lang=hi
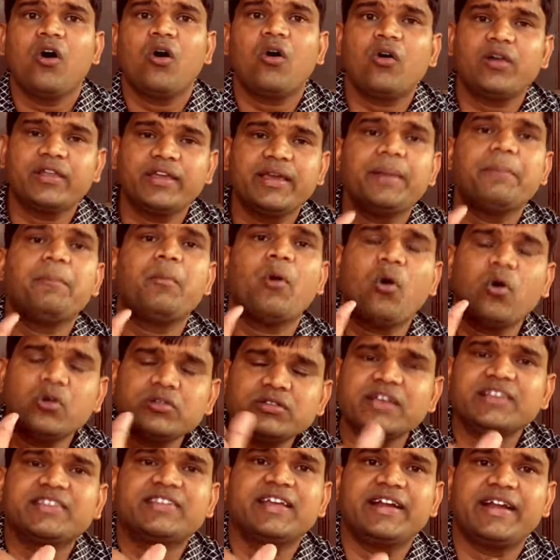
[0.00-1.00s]
और ये
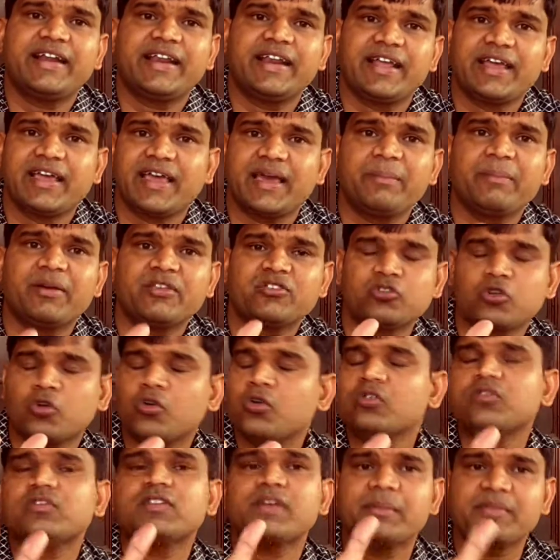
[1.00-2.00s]
बहुत अच्छी ट्रिक है बच्चों
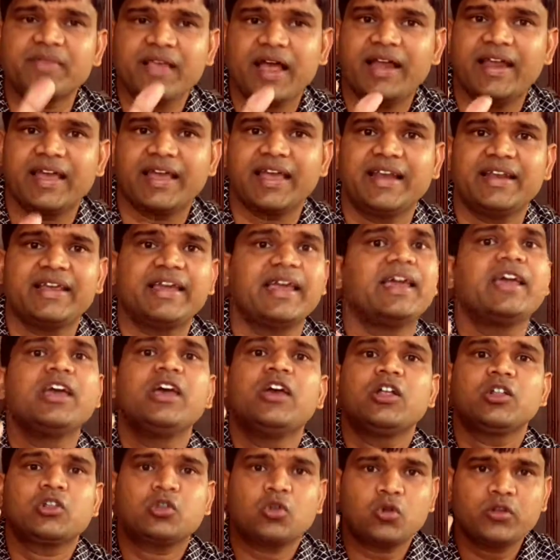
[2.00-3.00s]
को समझाने के लिए
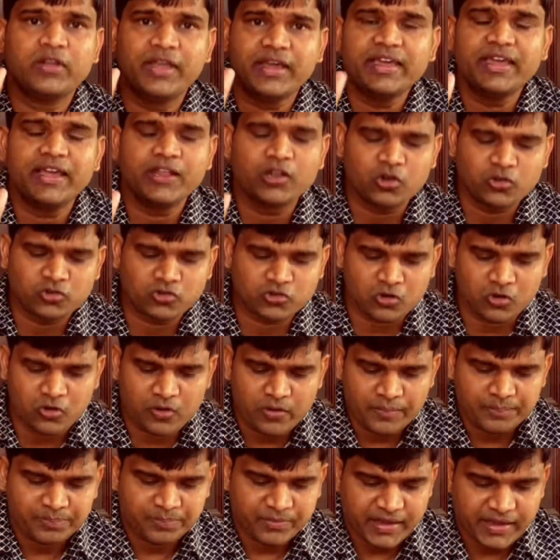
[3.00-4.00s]
तो देखिए दोस्तों
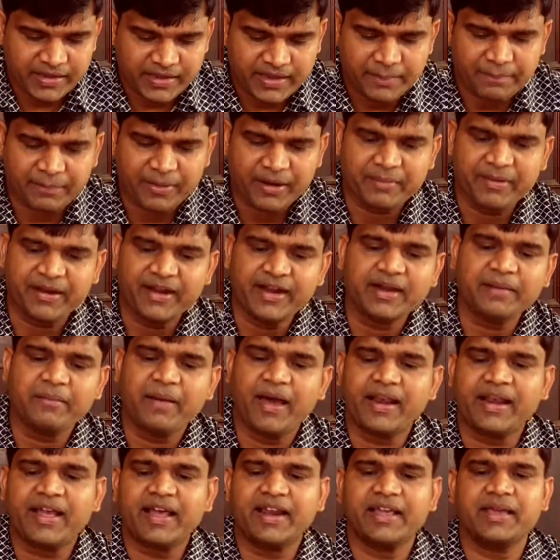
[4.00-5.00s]
ये परमानेंट
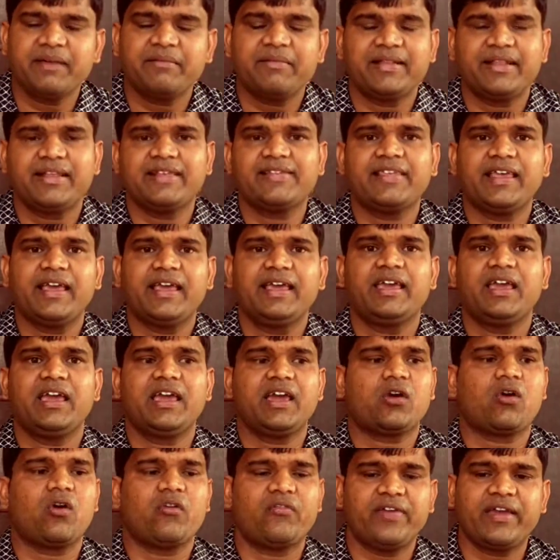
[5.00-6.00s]
मार्कर की मदद से ये
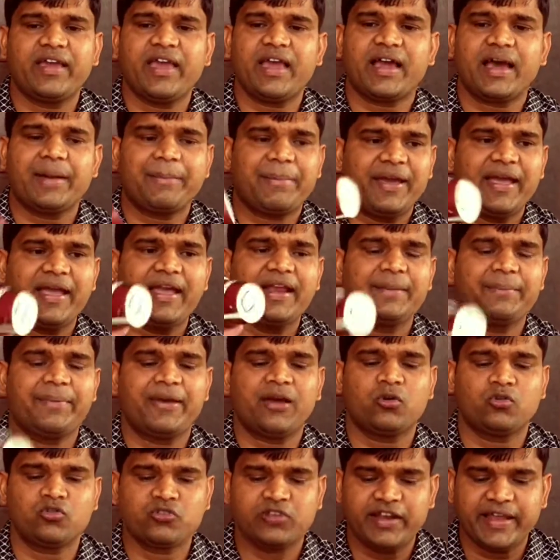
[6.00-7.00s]
कॉफ़ी के कप है इन पर
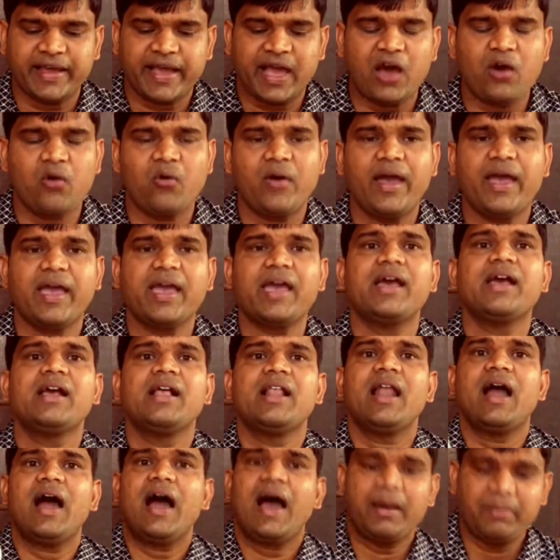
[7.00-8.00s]
कुछ लिखा हुआ है
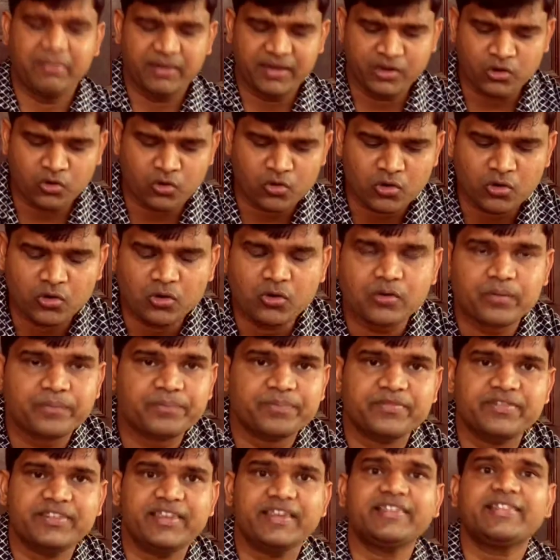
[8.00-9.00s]
अब इनको
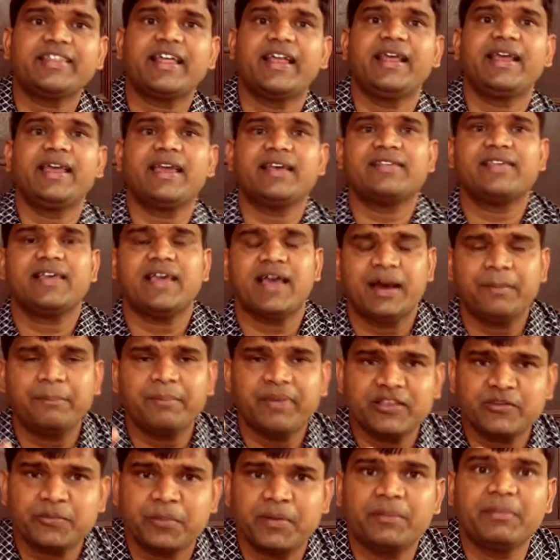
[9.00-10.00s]
जिस तरीके से हम
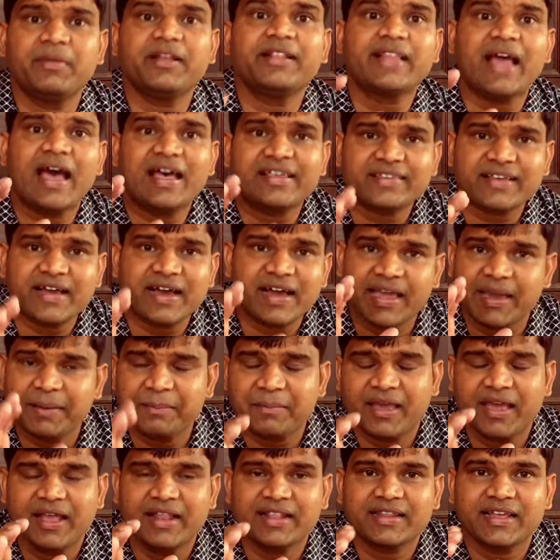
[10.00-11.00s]
बचपन में ताश का गेम
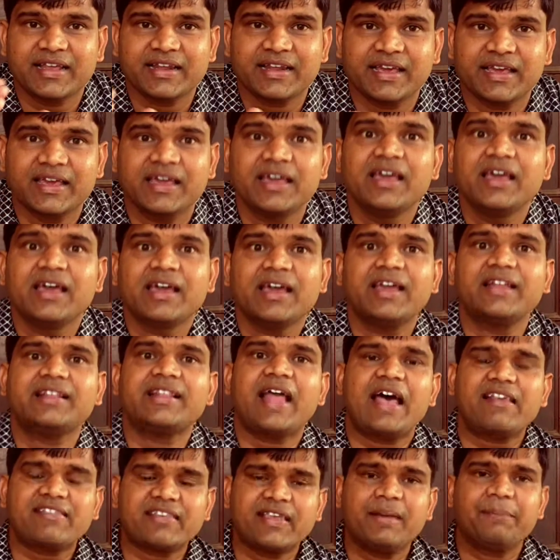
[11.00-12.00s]
खेलते थे कि
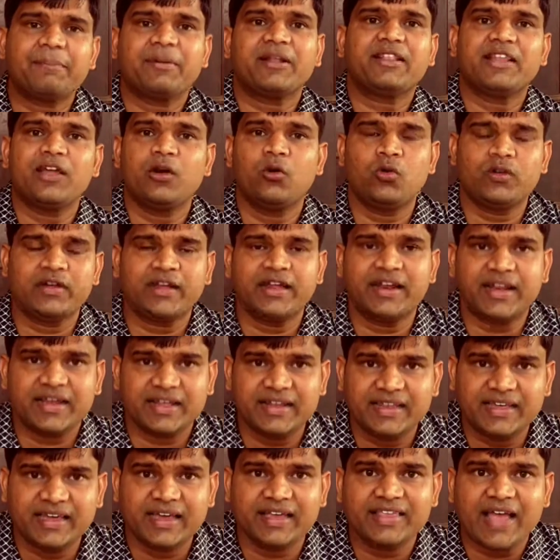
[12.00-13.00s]
ताश के पत्ते उल्टे रख
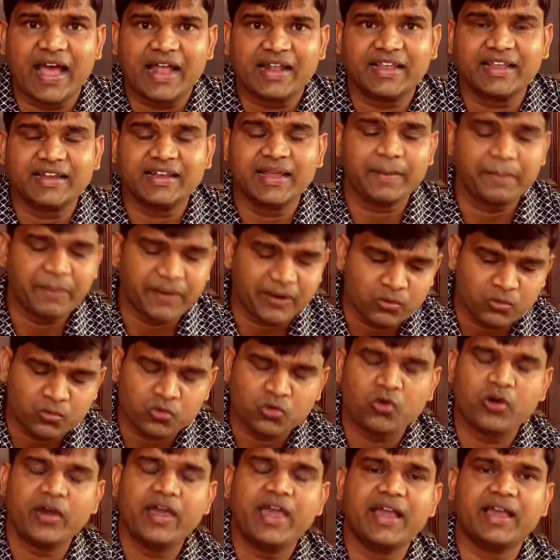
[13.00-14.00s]
दिए जाते थे फिर
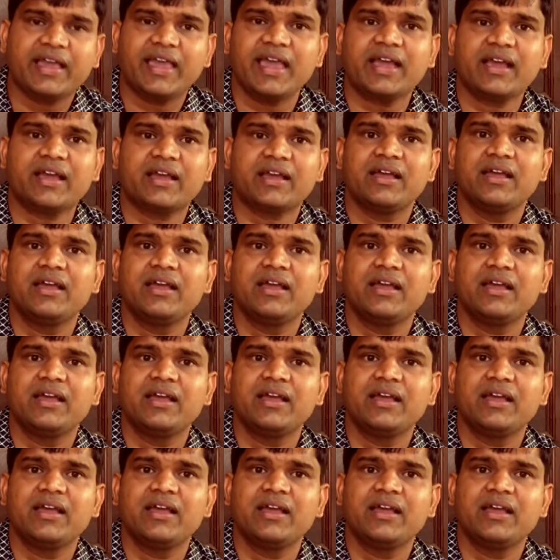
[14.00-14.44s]
उनको एक एक